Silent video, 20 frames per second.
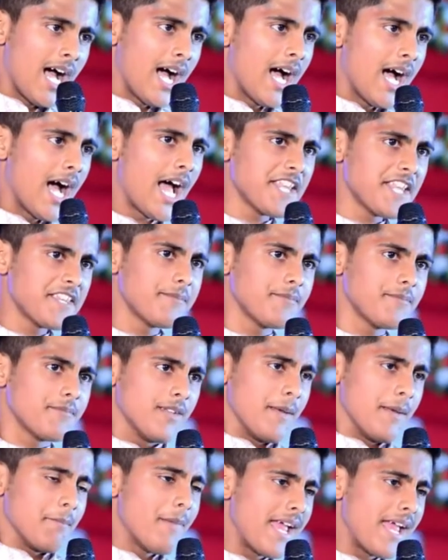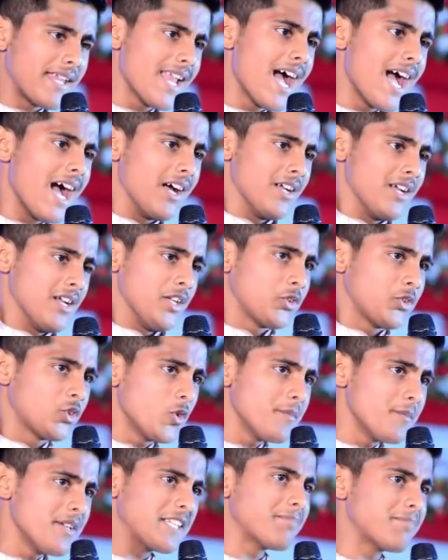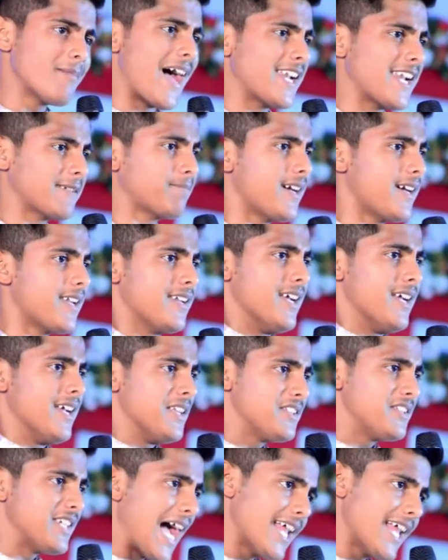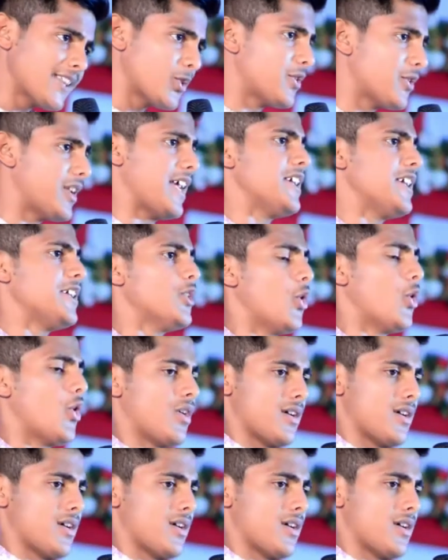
आज बहना तुम इस मार्ग पर जा तो रही हो